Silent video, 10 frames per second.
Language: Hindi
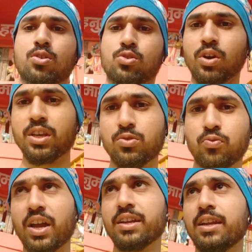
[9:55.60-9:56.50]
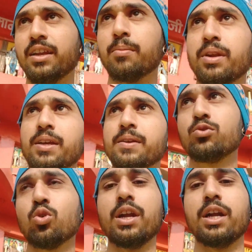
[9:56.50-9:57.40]
सो गाइस फाइनली हमने
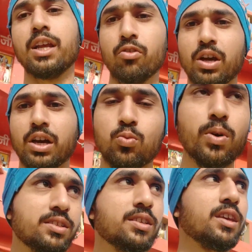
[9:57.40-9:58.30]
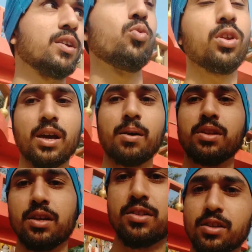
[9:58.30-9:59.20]
जो लेटे हुए हनुमान जी थे उनके हमने
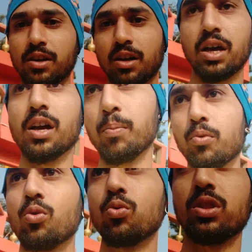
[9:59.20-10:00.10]
दर्शन करवाया आपको और